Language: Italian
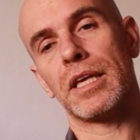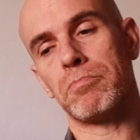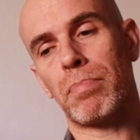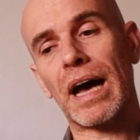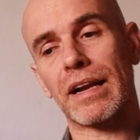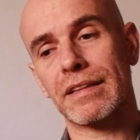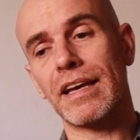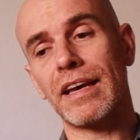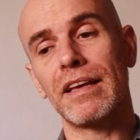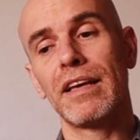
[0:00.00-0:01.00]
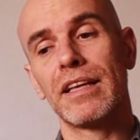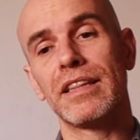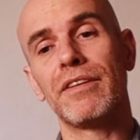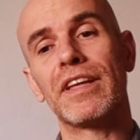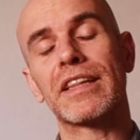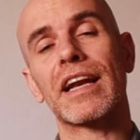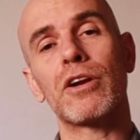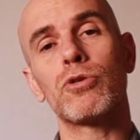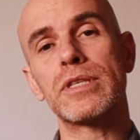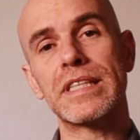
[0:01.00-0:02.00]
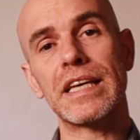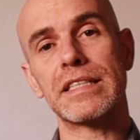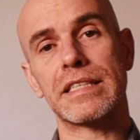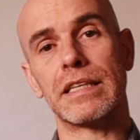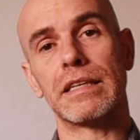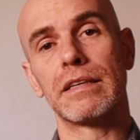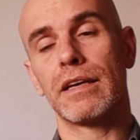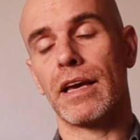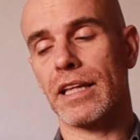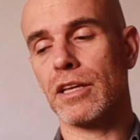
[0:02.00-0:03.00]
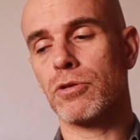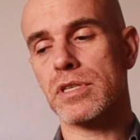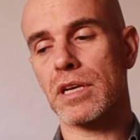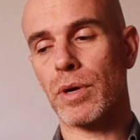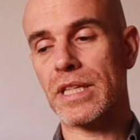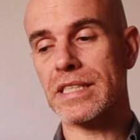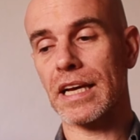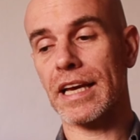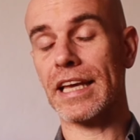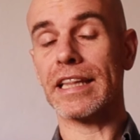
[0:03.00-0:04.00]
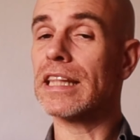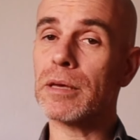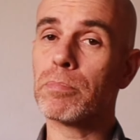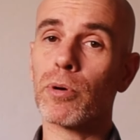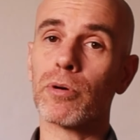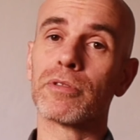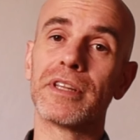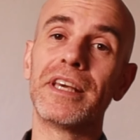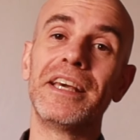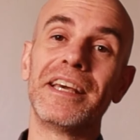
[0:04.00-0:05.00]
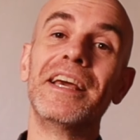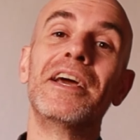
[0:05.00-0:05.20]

in parte diventerà noi stessi e di conseguenza che tipo di